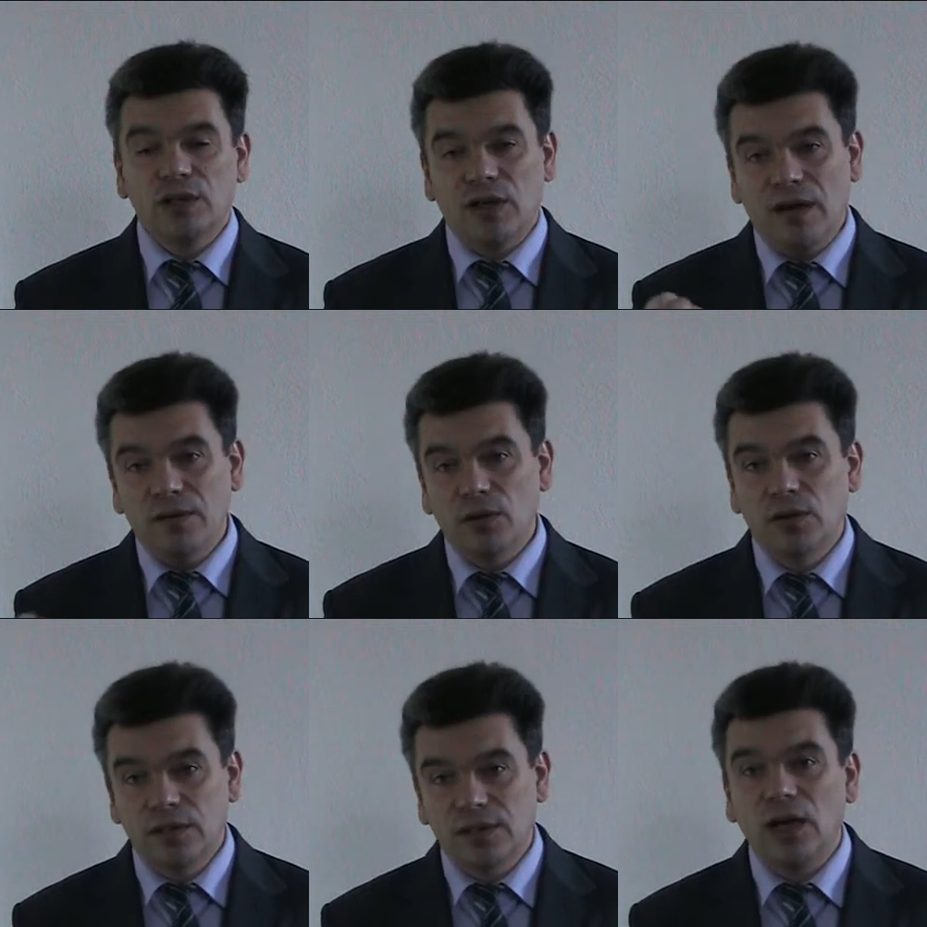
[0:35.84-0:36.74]

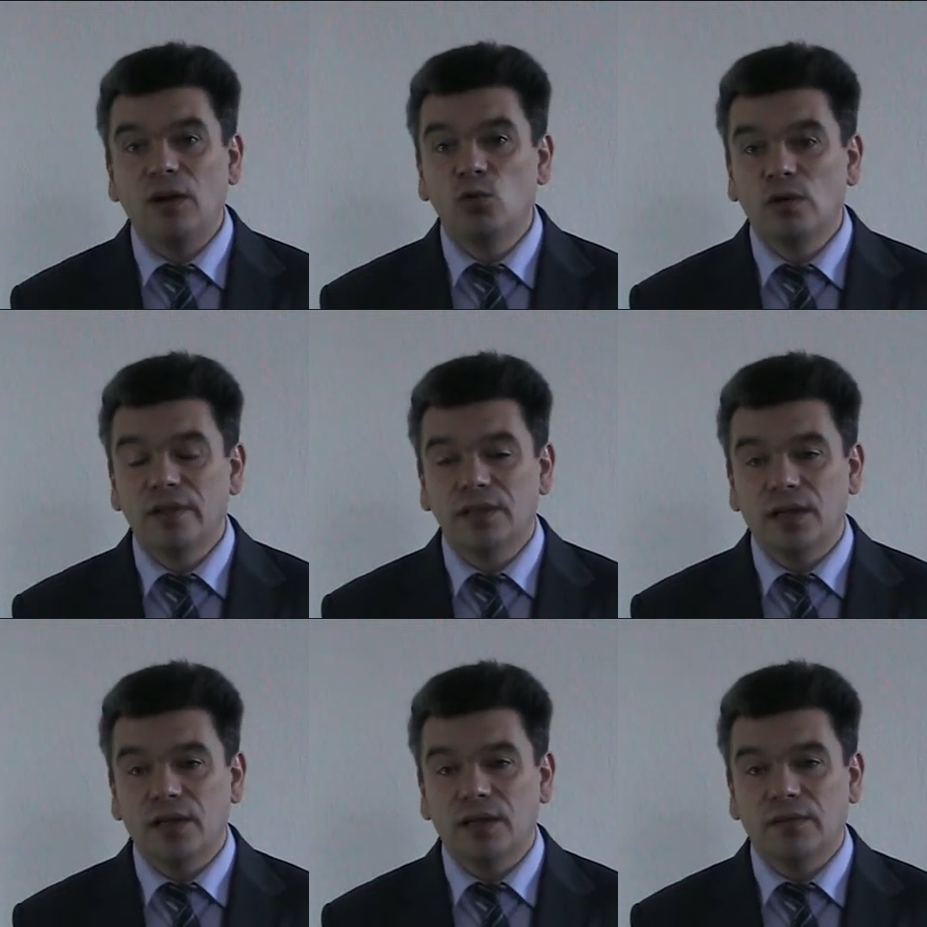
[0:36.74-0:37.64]
а, э, уровень
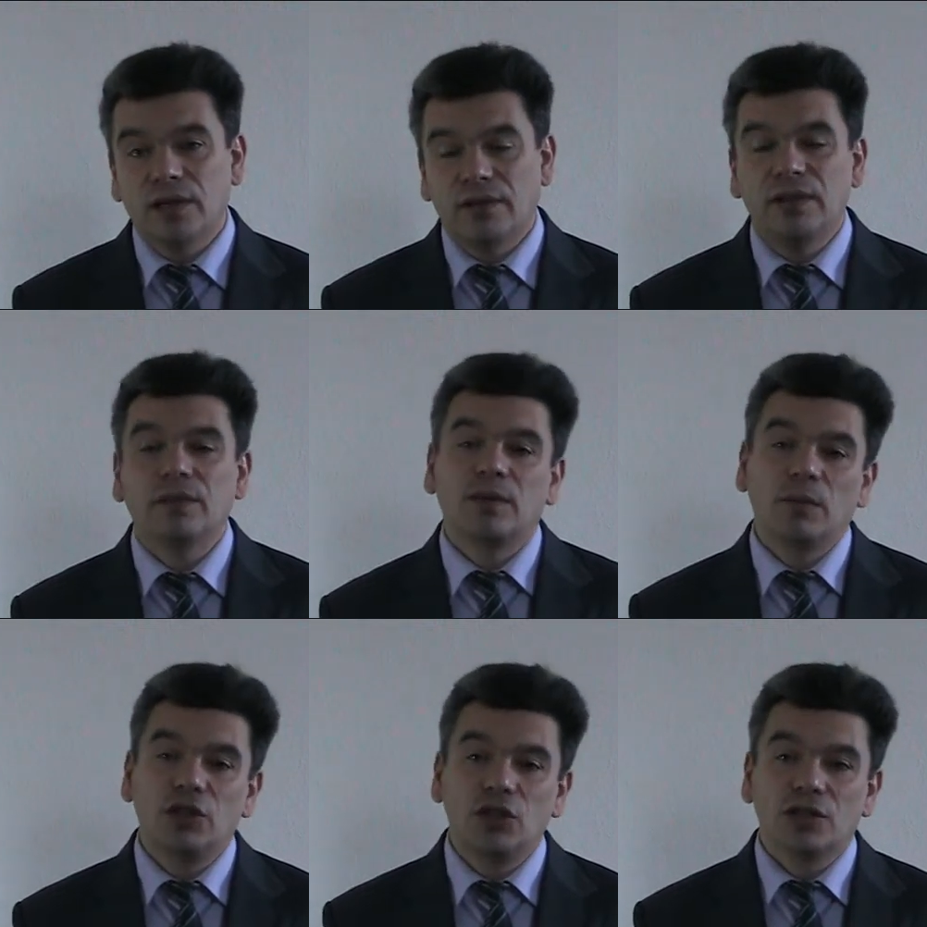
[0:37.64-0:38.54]
сахара в крови
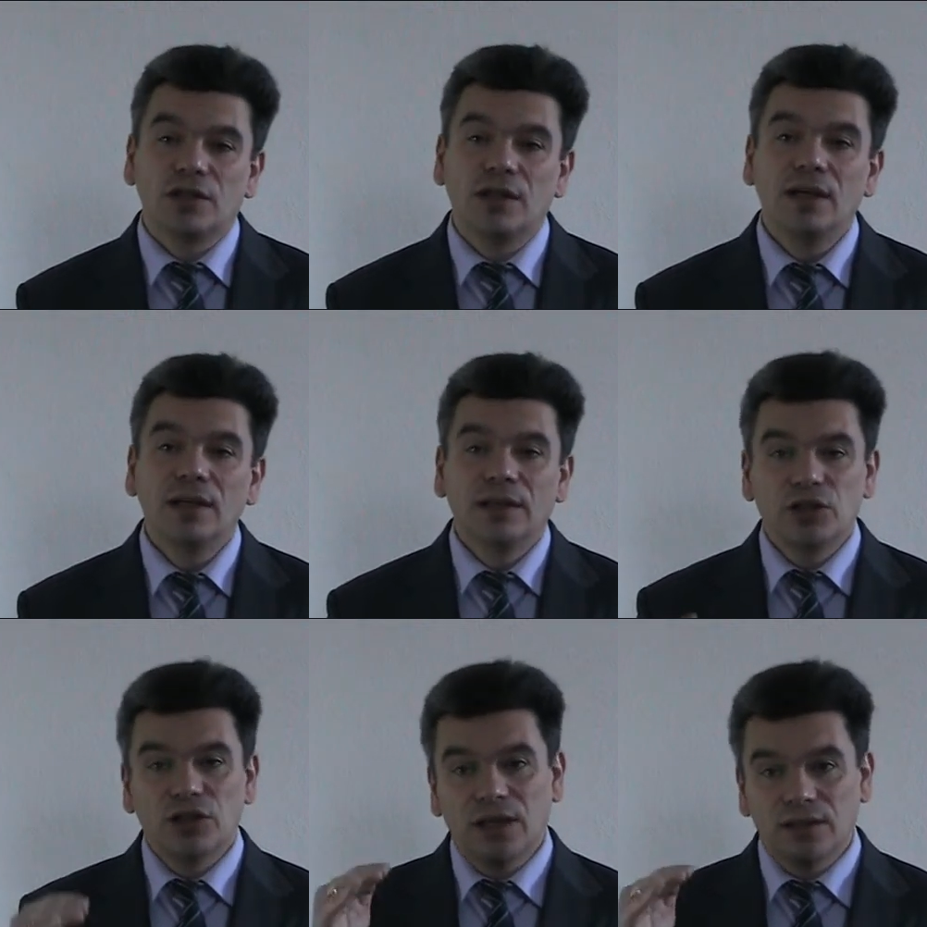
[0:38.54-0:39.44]
автоматически
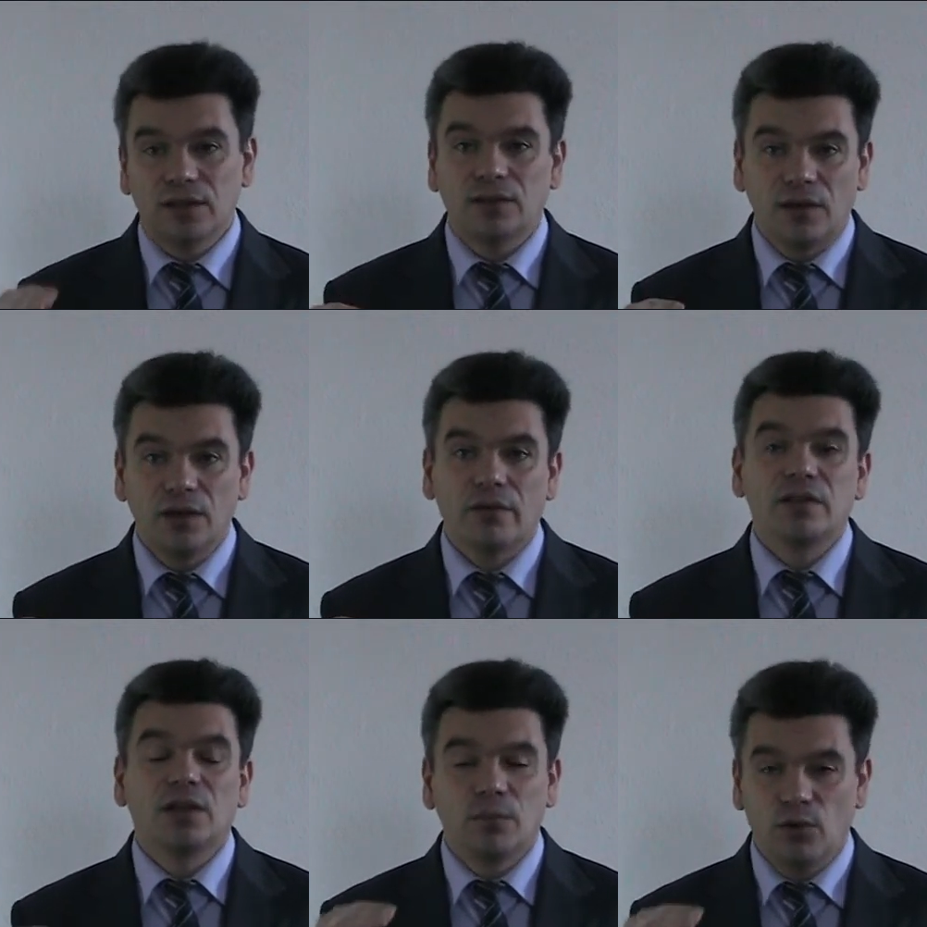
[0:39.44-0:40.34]
начинает
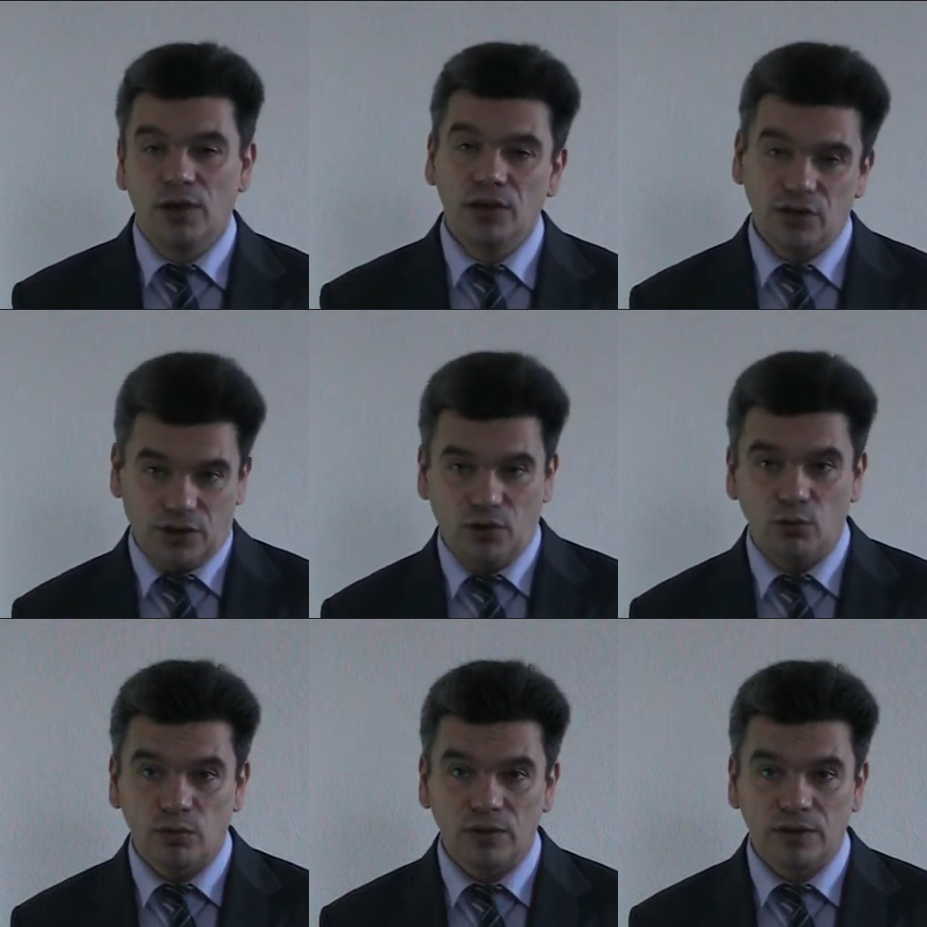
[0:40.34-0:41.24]
контролироваться на более низких
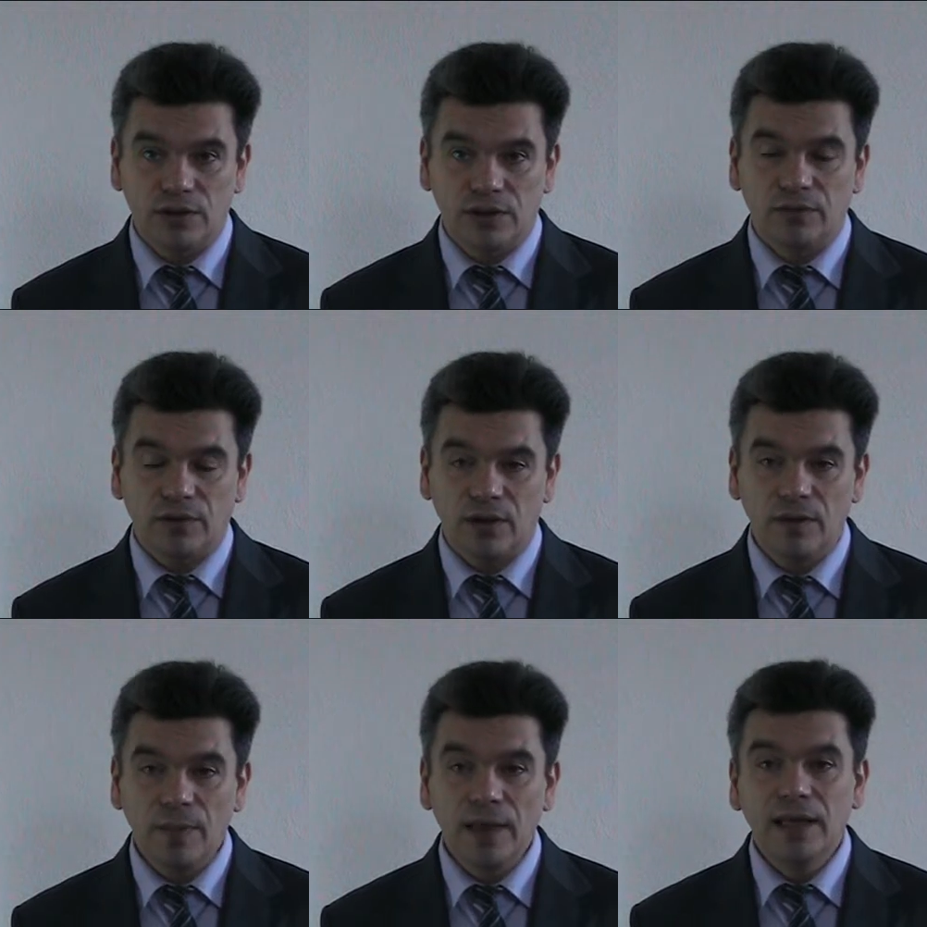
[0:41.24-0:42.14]
э, цифрах.
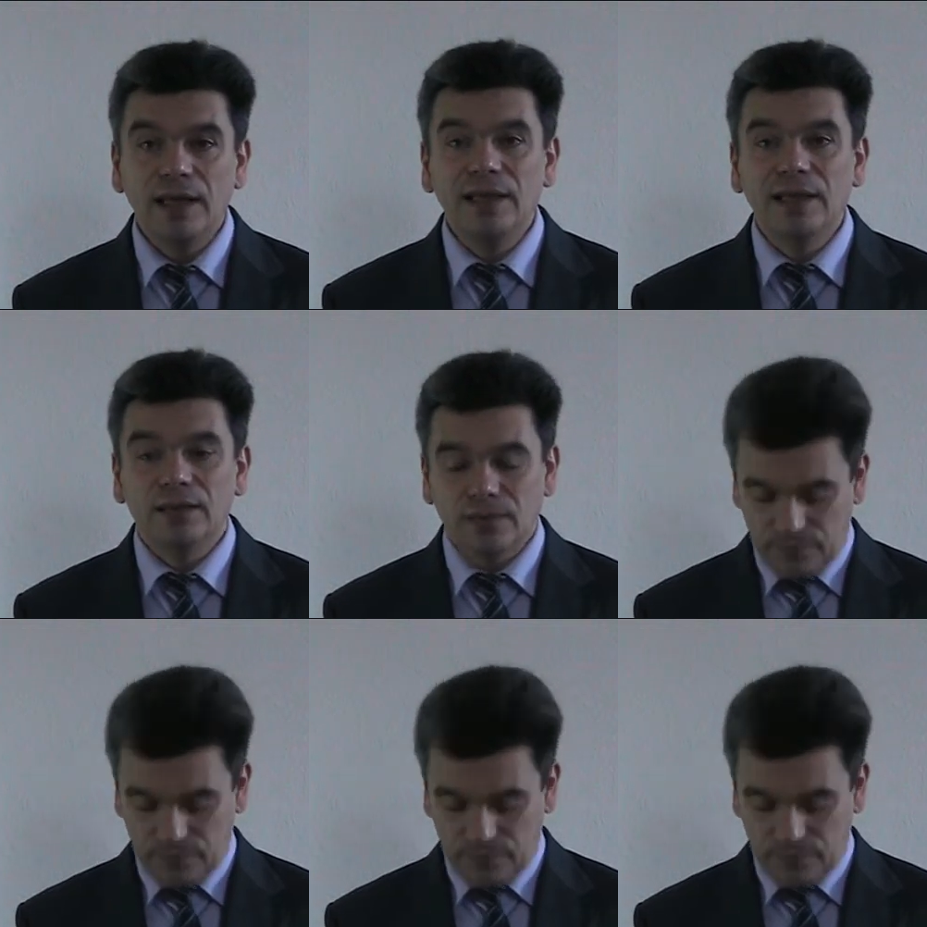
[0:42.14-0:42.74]
И...